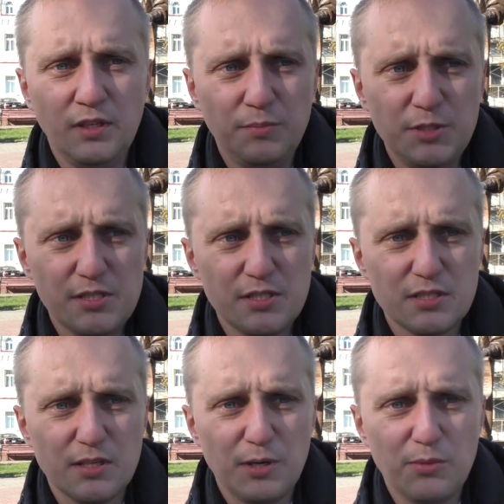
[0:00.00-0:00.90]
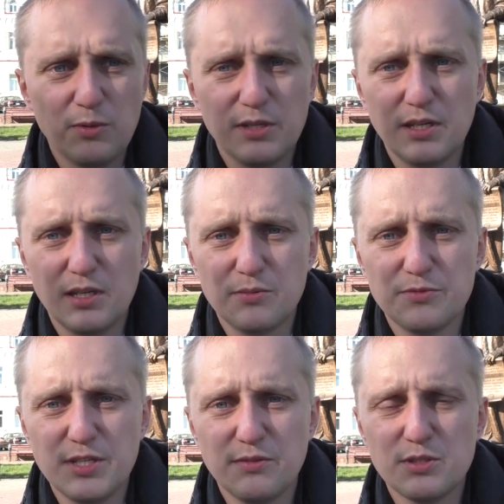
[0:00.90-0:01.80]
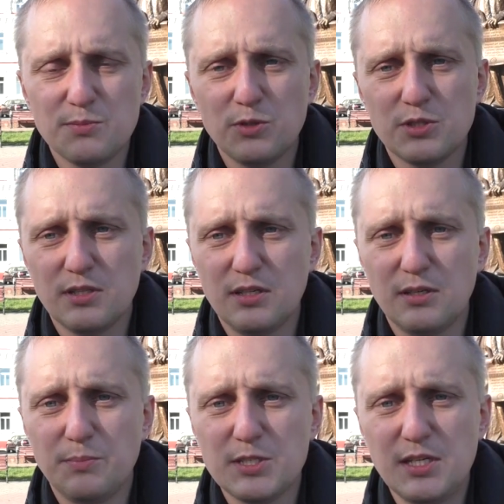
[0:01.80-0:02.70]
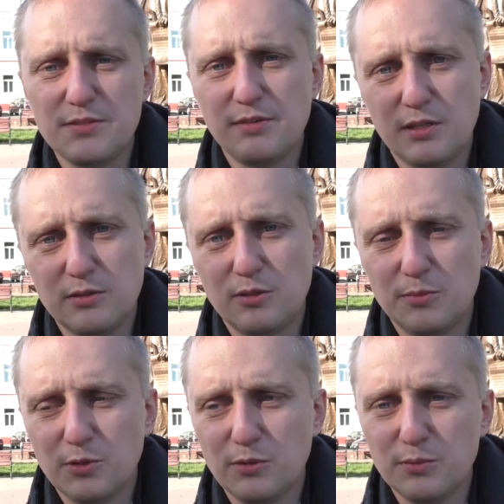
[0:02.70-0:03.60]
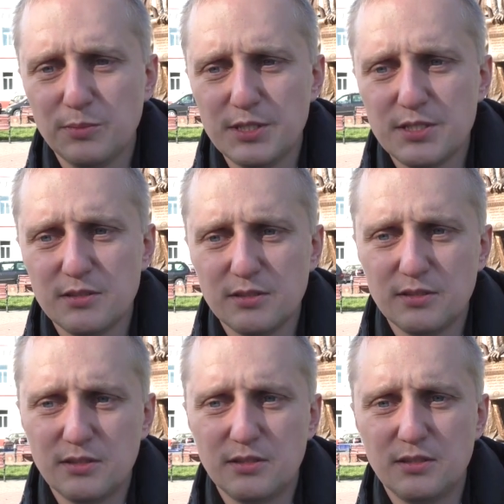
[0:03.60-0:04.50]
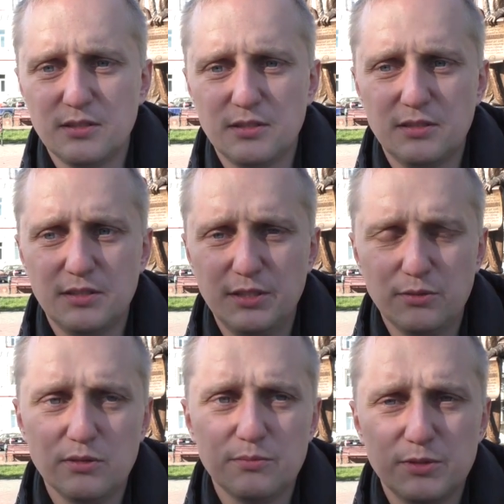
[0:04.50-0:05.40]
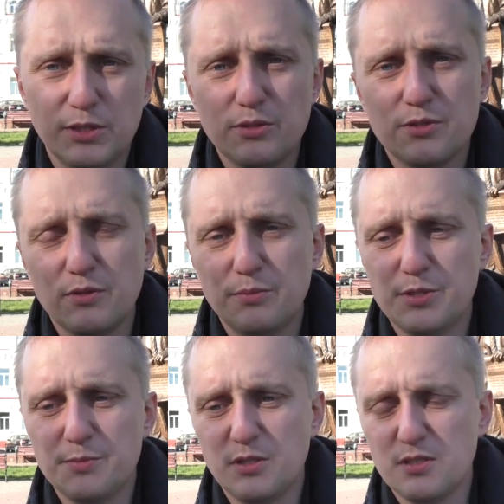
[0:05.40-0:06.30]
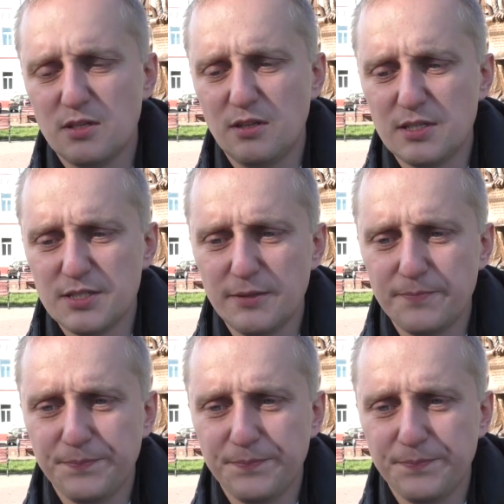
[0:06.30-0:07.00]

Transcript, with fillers: медицинским работникам все возможные последствия, которые могут быть, и он дает свое письменное согласие.